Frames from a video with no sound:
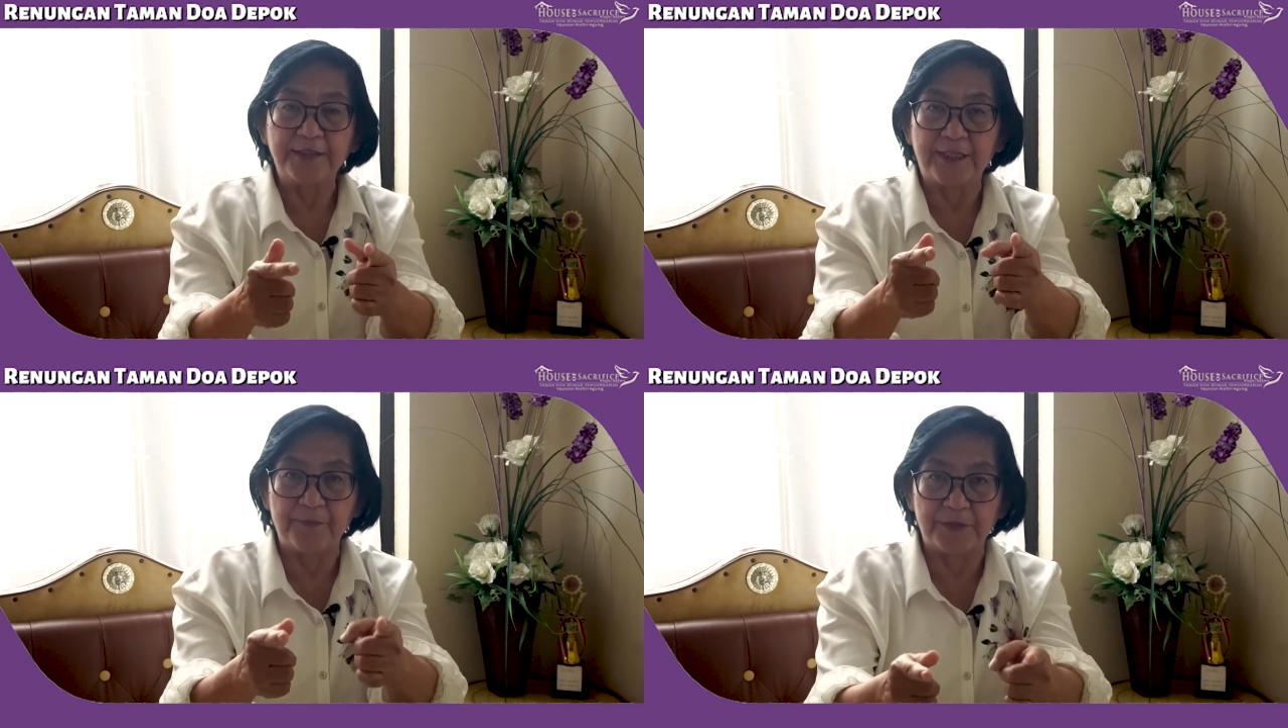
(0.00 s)

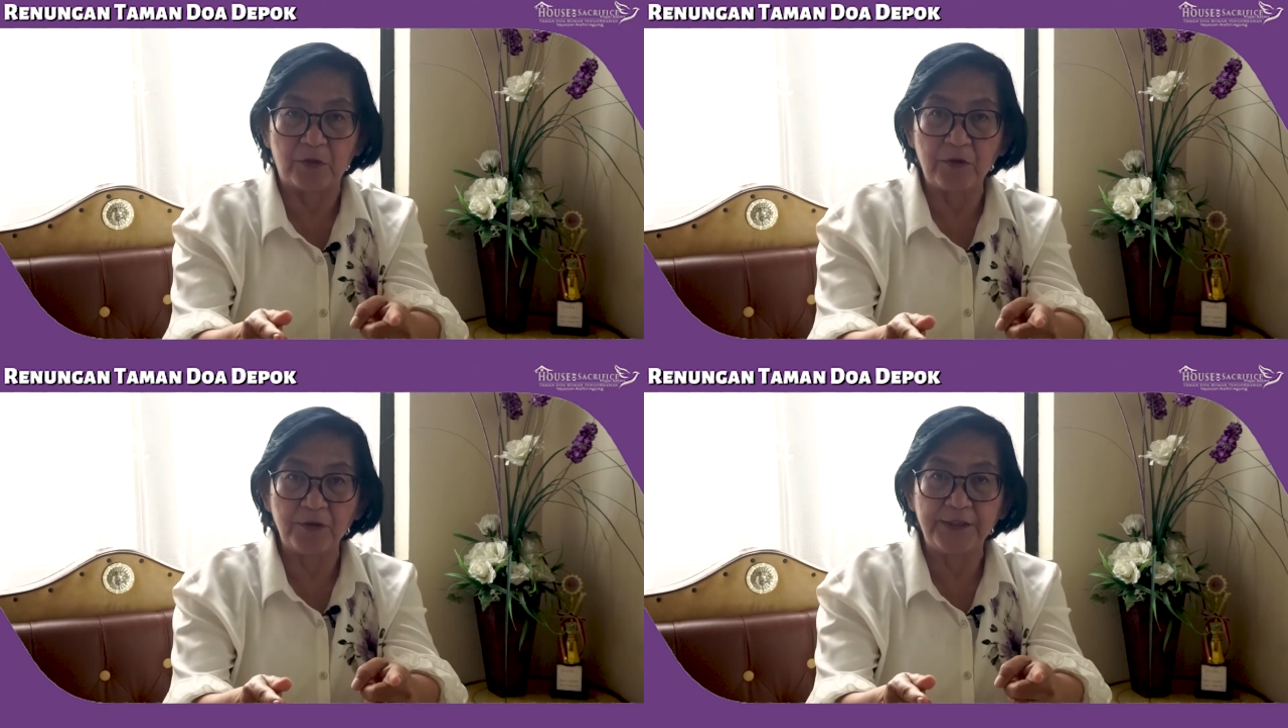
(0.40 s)
Dia
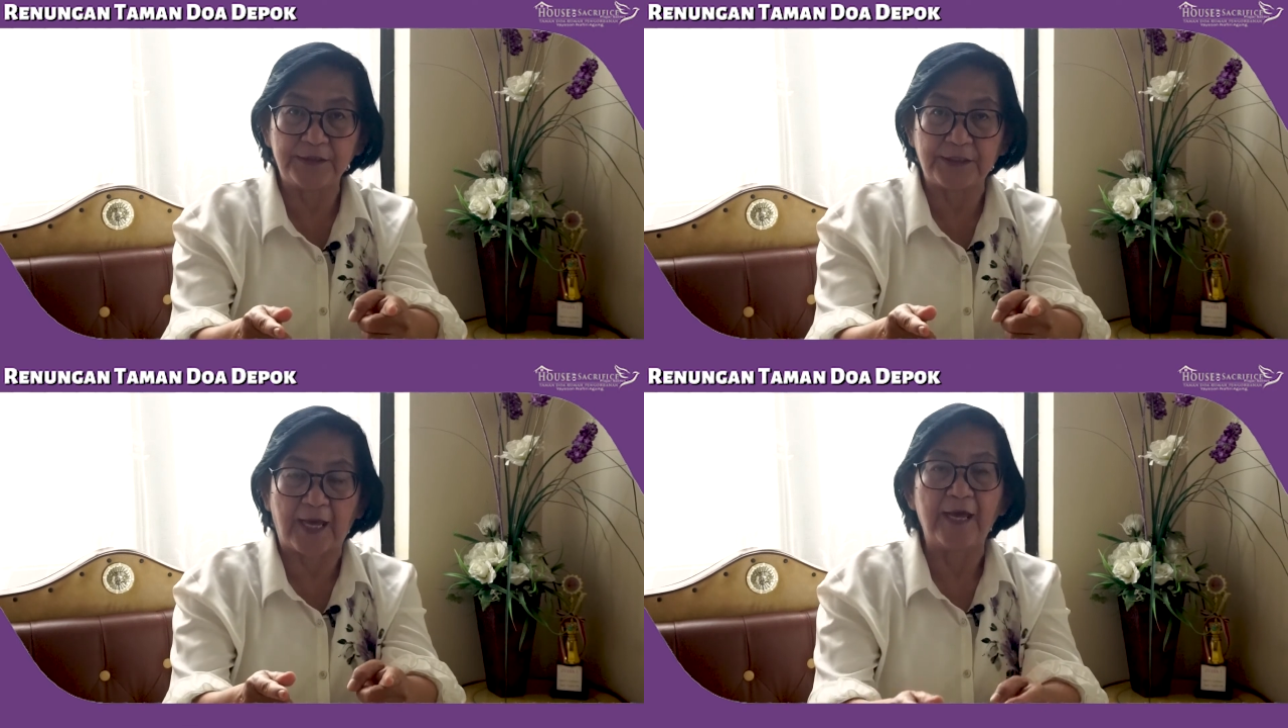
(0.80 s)
menolong
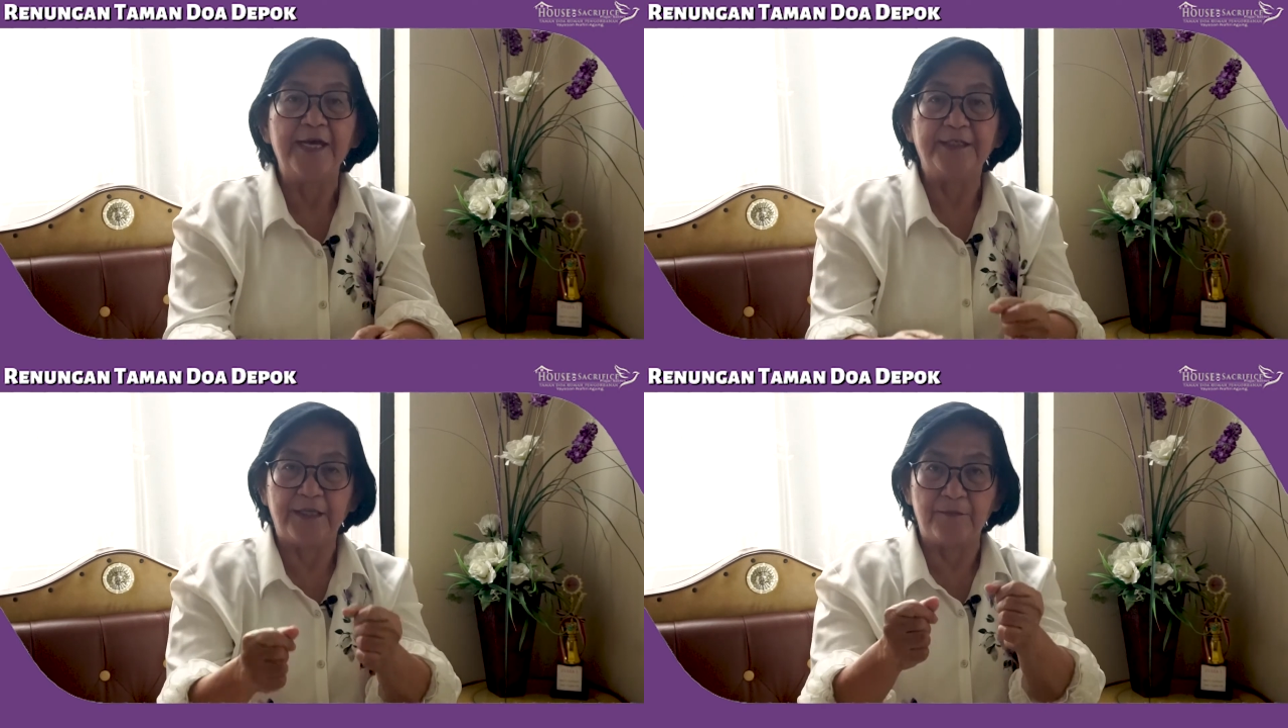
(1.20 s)
kita,
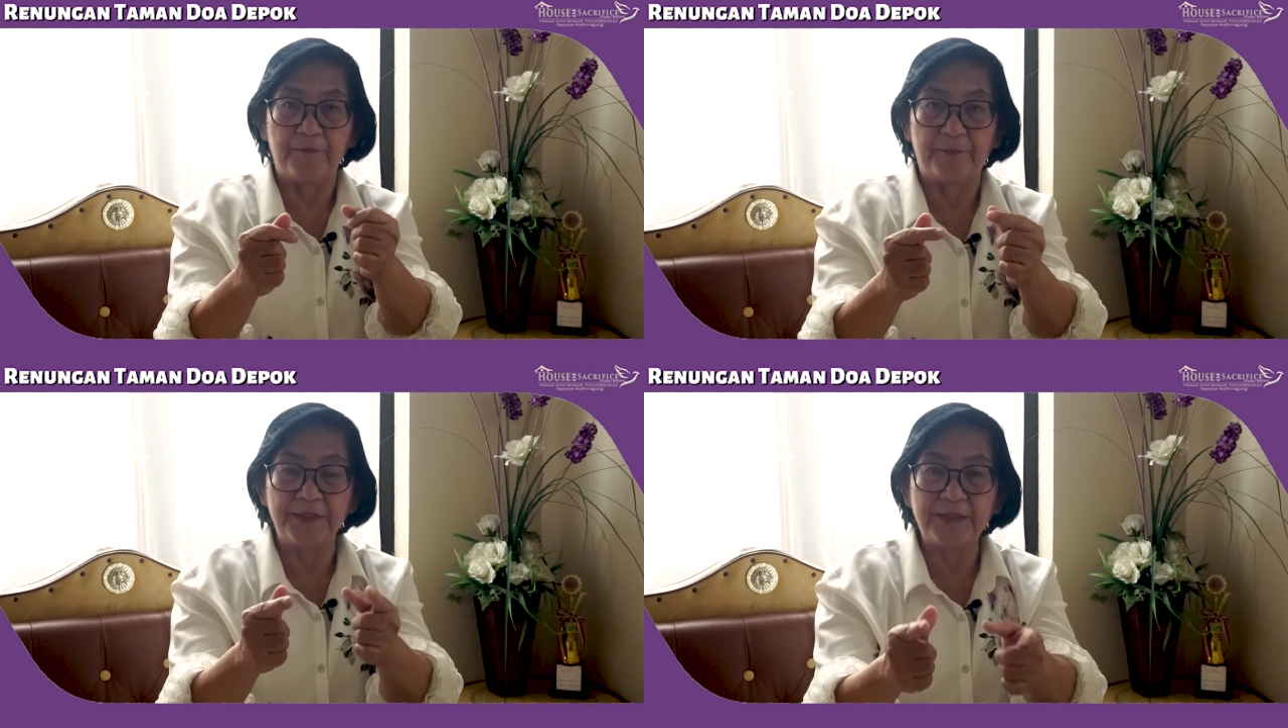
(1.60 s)
Dia
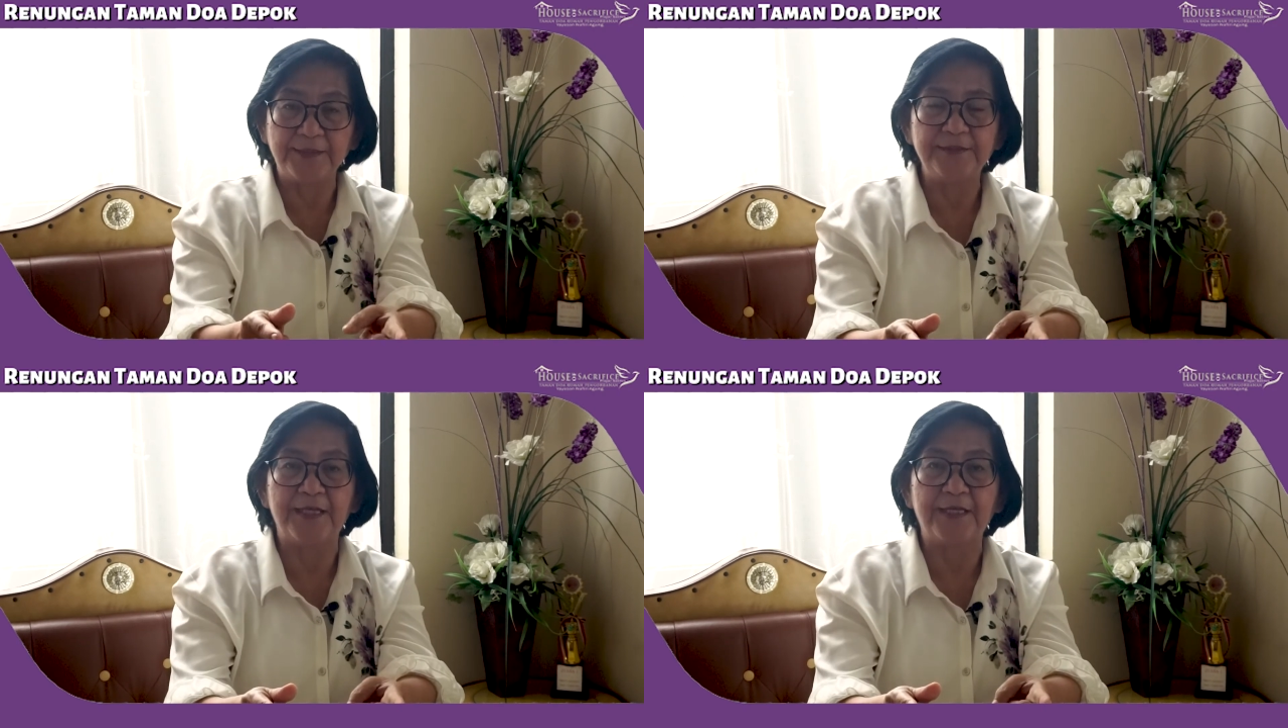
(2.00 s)

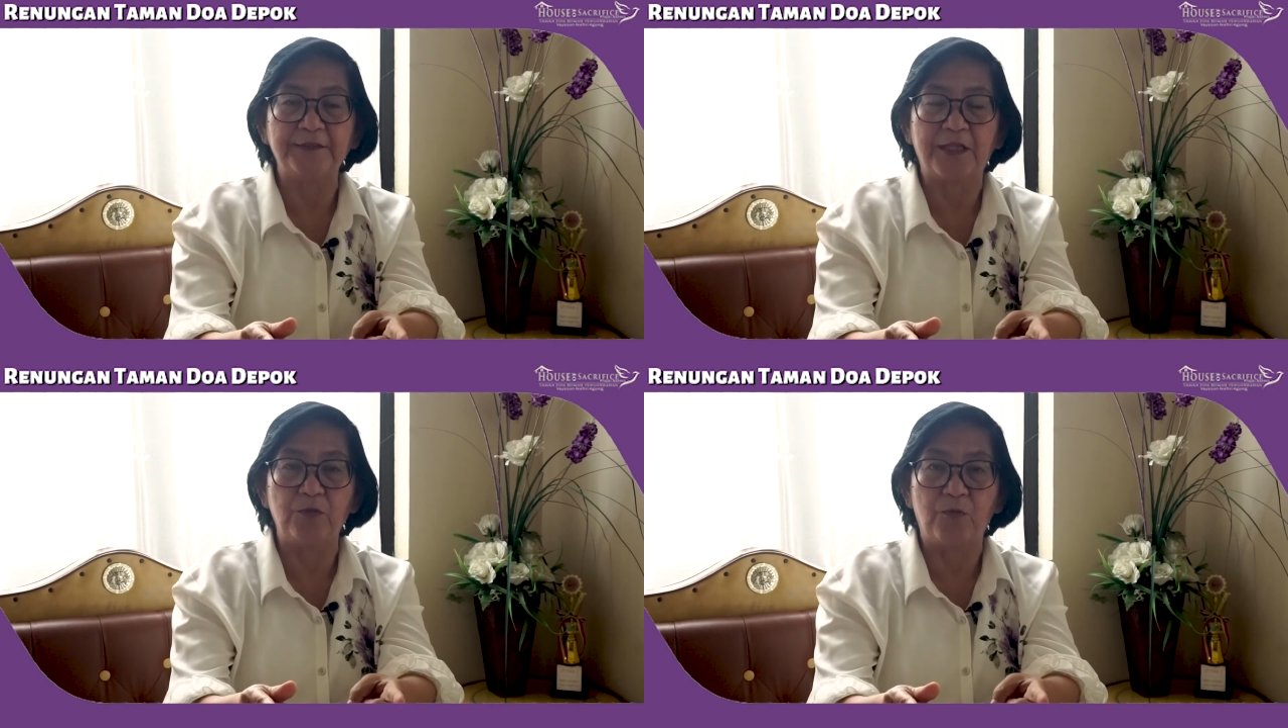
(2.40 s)
memberikan
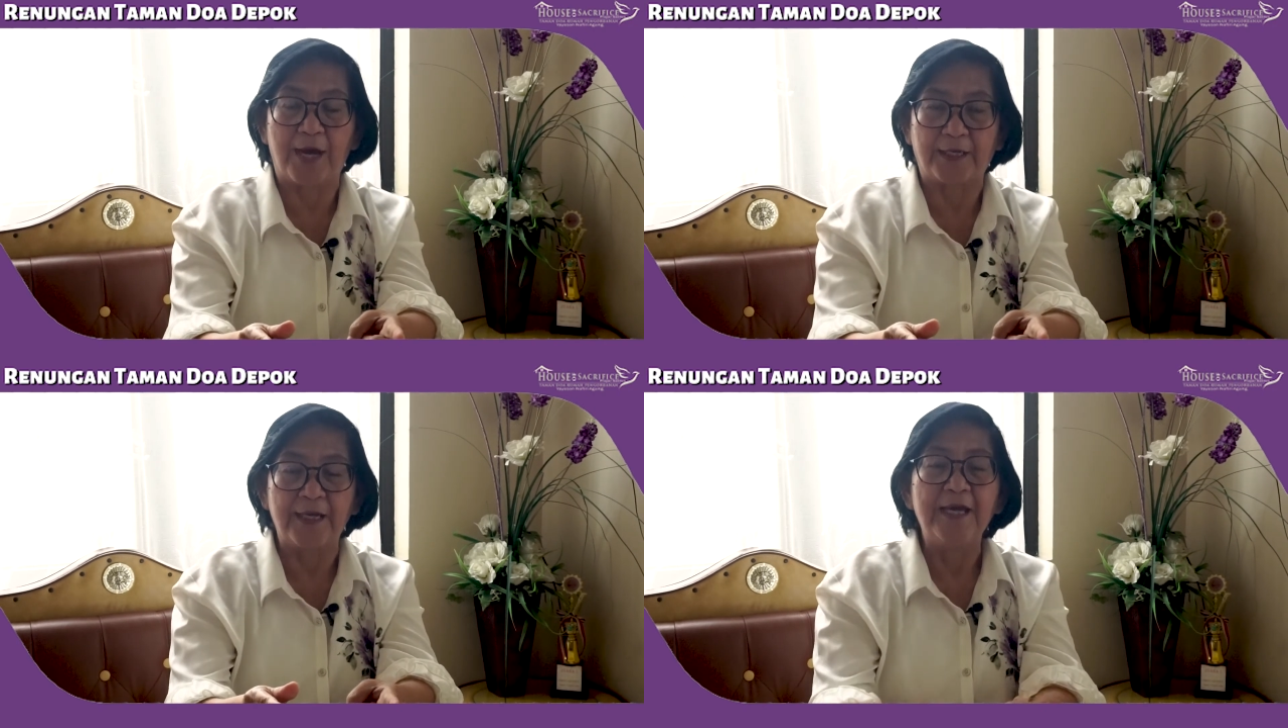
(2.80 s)
jalan
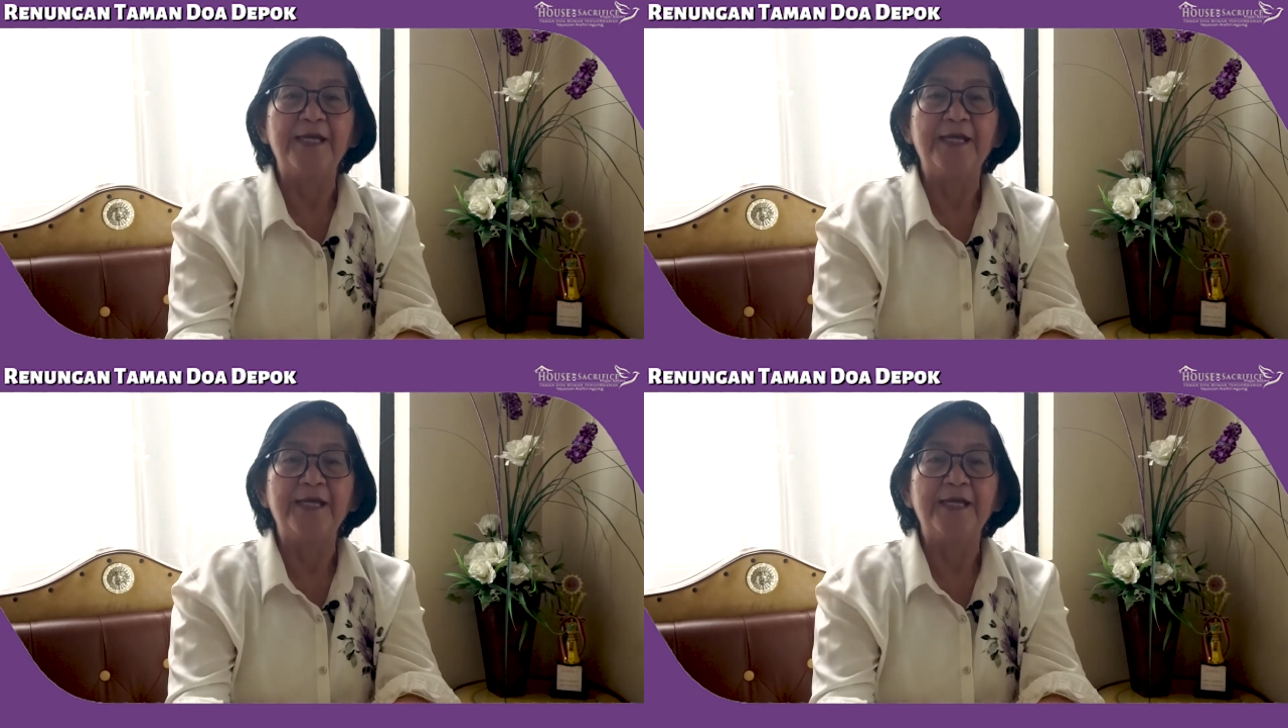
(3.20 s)
keluar